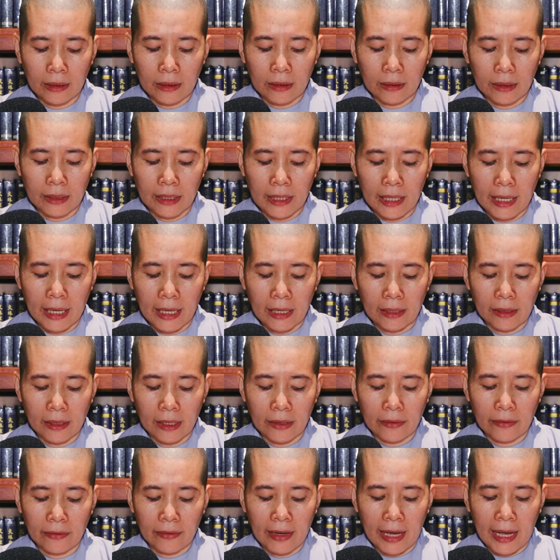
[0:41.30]

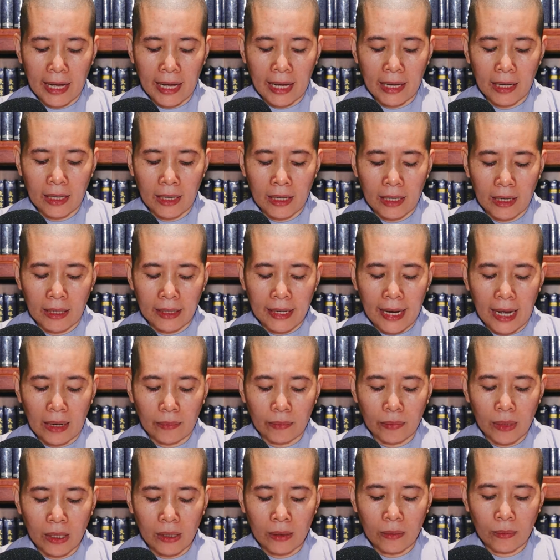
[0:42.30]
Seriva đã
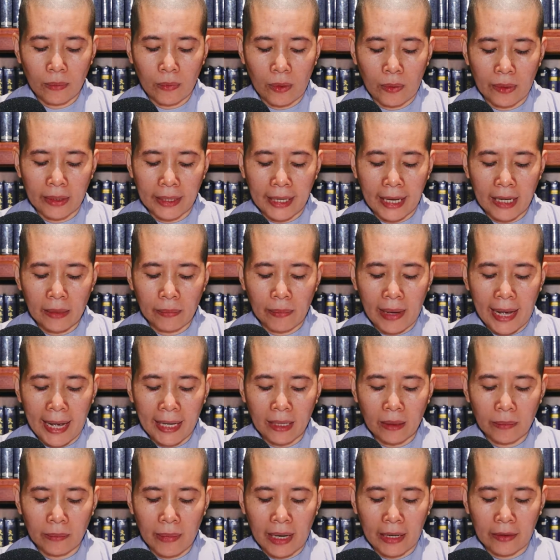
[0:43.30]
mất một cái
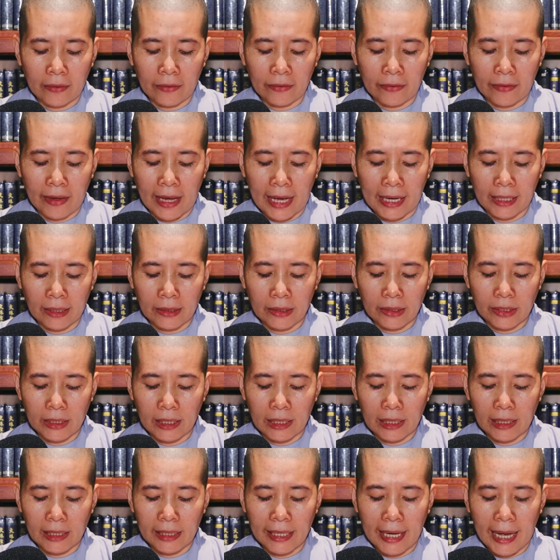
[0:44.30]
bát bằng vàng
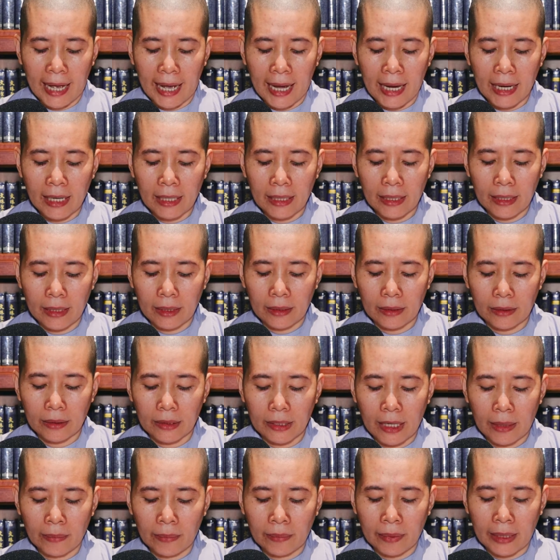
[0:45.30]
trị giá
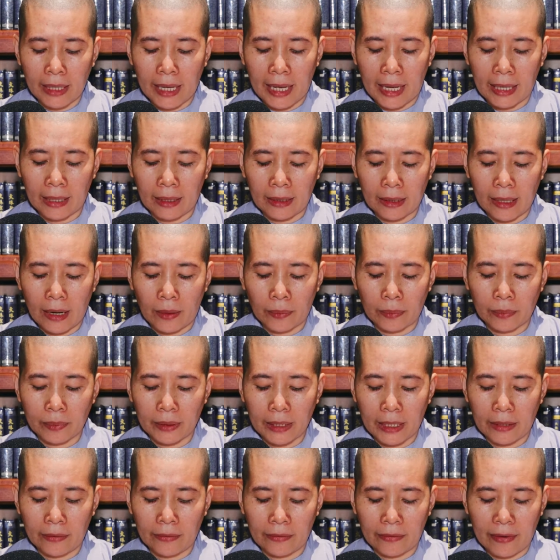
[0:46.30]
trăm ngàn đồng
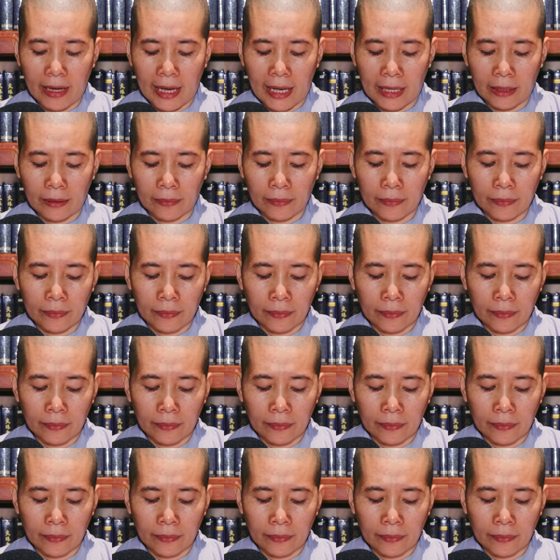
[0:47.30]
tiền vàng.